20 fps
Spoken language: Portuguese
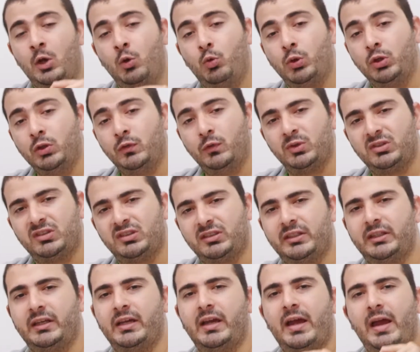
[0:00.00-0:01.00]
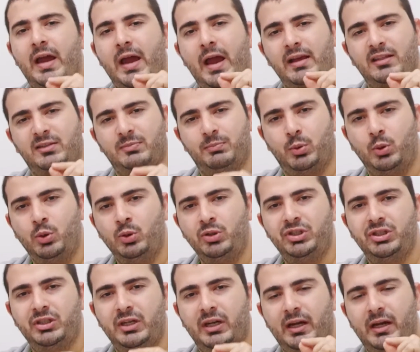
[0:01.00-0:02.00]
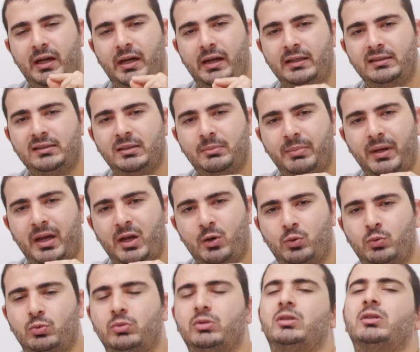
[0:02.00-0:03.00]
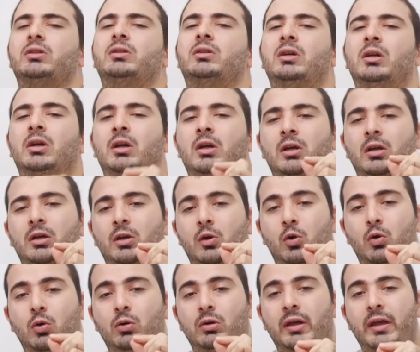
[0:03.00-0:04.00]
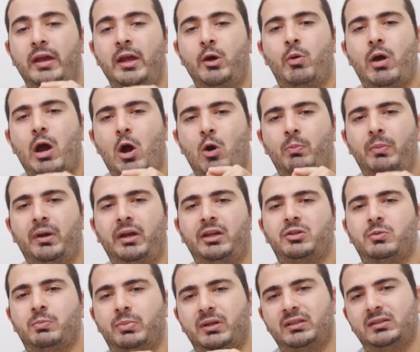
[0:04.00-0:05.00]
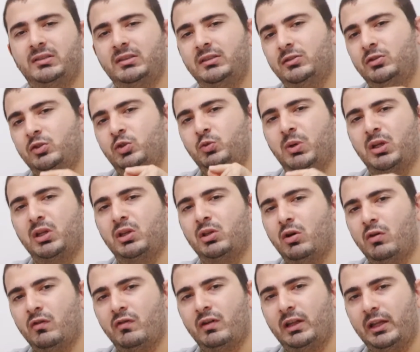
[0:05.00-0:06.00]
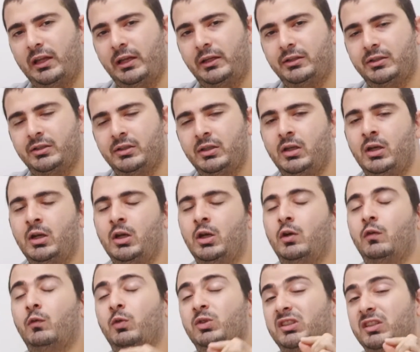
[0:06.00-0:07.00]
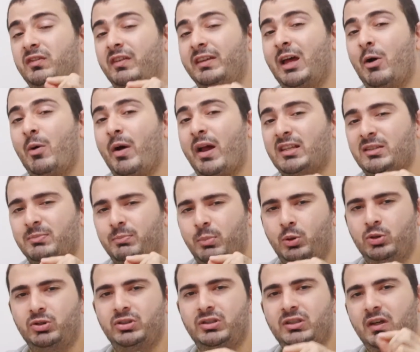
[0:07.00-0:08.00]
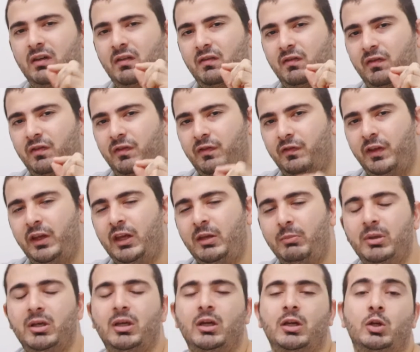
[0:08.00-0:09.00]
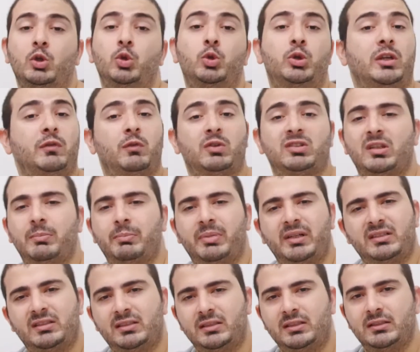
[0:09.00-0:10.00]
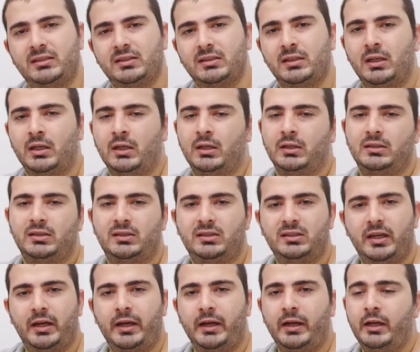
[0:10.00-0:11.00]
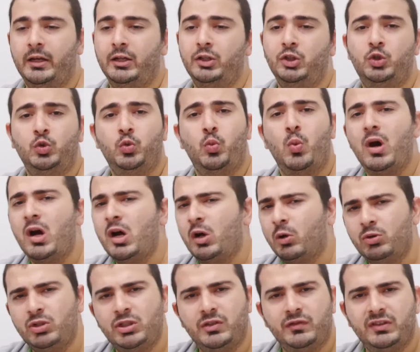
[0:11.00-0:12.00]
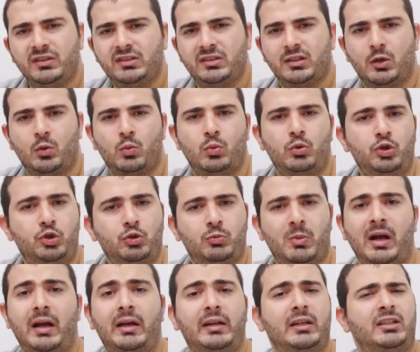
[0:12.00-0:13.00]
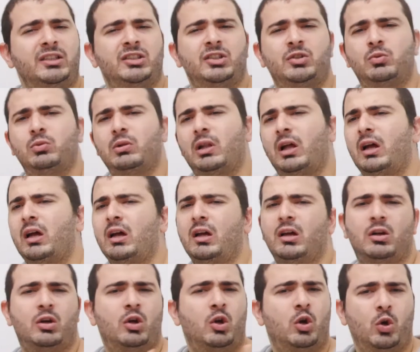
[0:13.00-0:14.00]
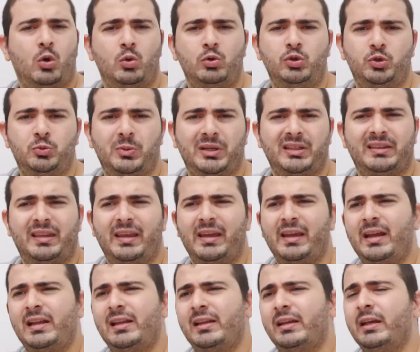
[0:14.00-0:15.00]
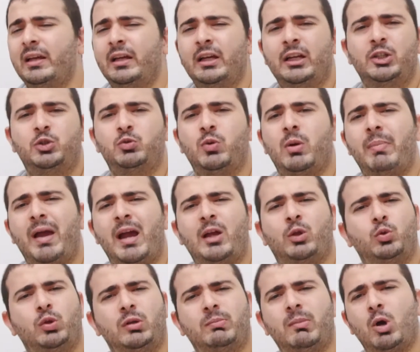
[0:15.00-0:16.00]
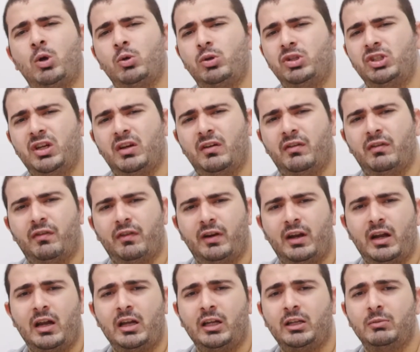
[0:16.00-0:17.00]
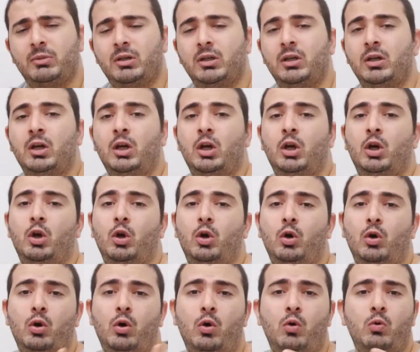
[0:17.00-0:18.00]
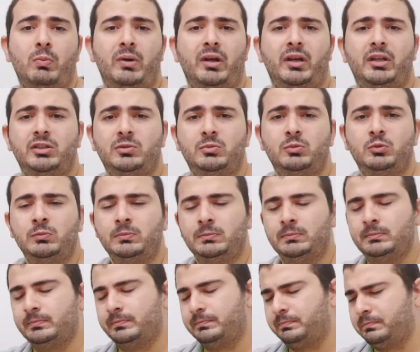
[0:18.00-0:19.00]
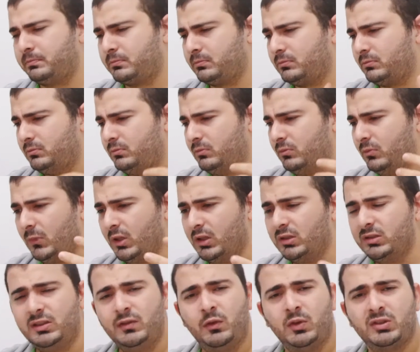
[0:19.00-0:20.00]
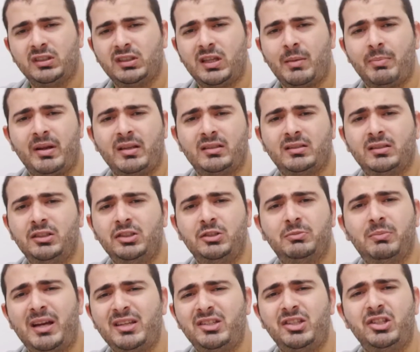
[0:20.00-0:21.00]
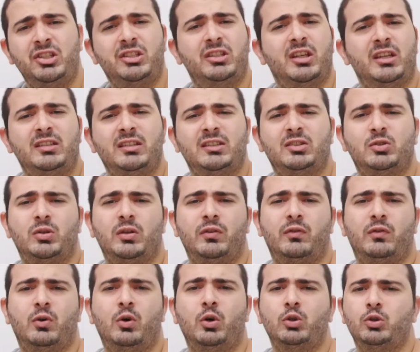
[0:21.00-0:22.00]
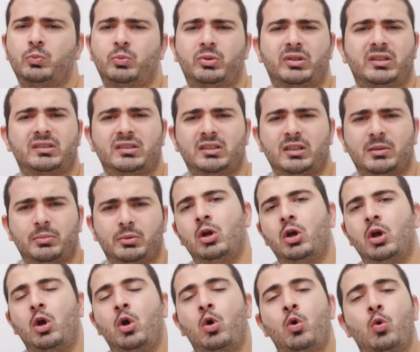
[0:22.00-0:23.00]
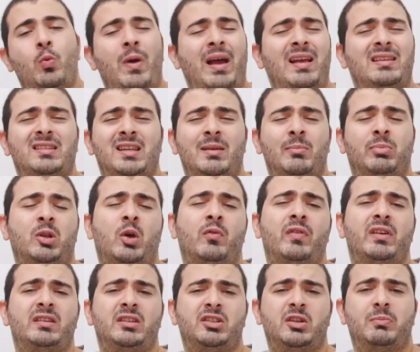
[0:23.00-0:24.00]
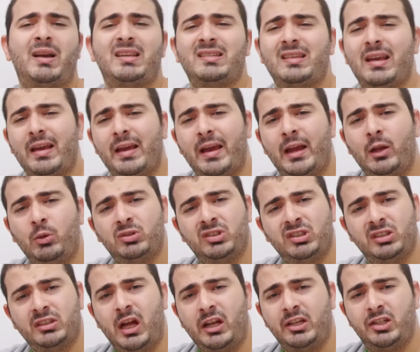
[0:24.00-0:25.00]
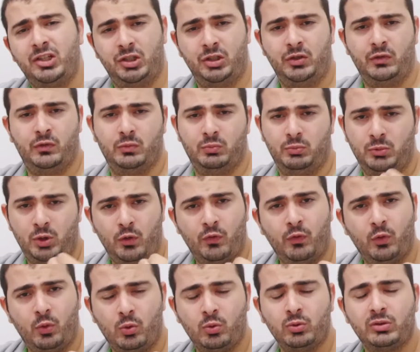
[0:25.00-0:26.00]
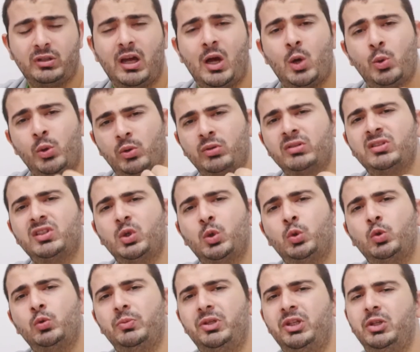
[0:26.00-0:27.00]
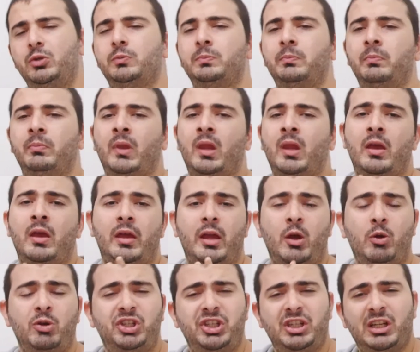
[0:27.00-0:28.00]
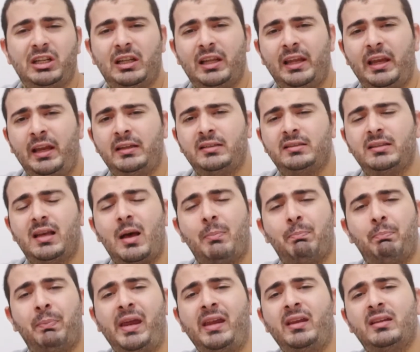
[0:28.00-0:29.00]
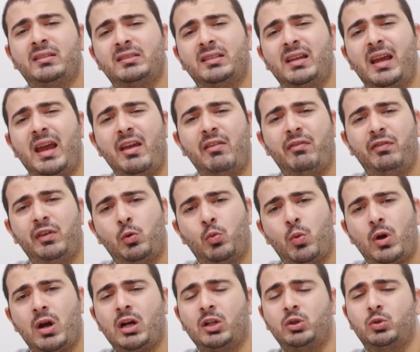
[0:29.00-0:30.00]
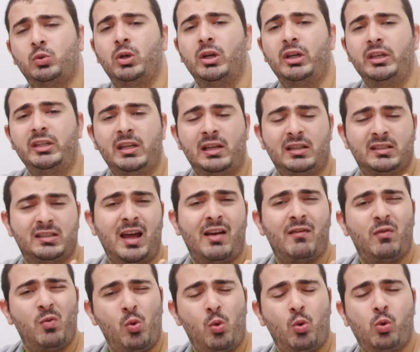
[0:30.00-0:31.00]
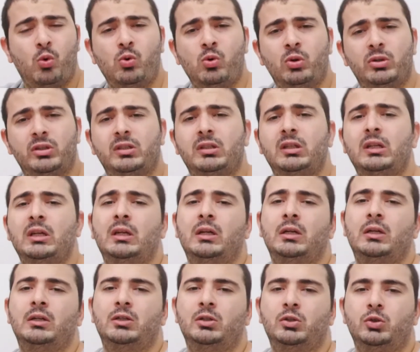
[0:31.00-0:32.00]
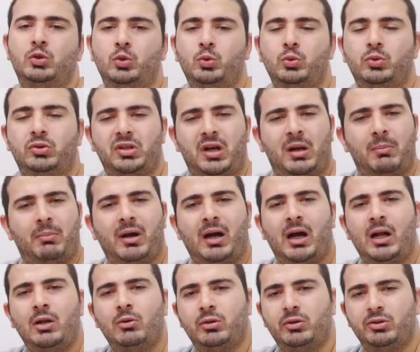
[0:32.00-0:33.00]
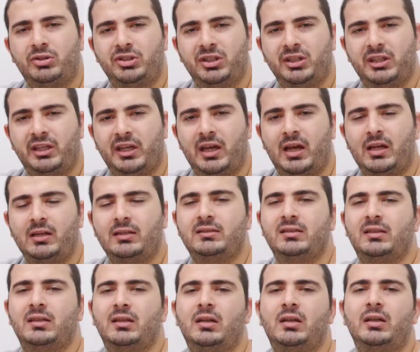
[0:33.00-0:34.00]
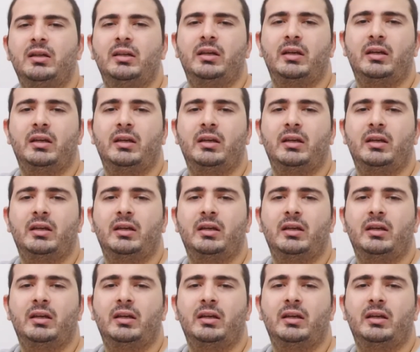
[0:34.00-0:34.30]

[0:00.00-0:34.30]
Quando você responde a essa pergunta eu realmente preciso de uma nova lente, você vai dar uma resposta firme do que você precisa. Se é de um ângulo de visão, de uma grande angular, ou de uma tele, de uma abertura maior do diafragma, ou mesmo se você está precisando de mais nitidez na sua foto, por exemplo. Um exemplo talvez seja mais elucidativo, e eu vou contar algo que aconteceu comigo. Eu tinha lentes apenas f4 e elas davam conta do trabalho que eu tinha que realizar, que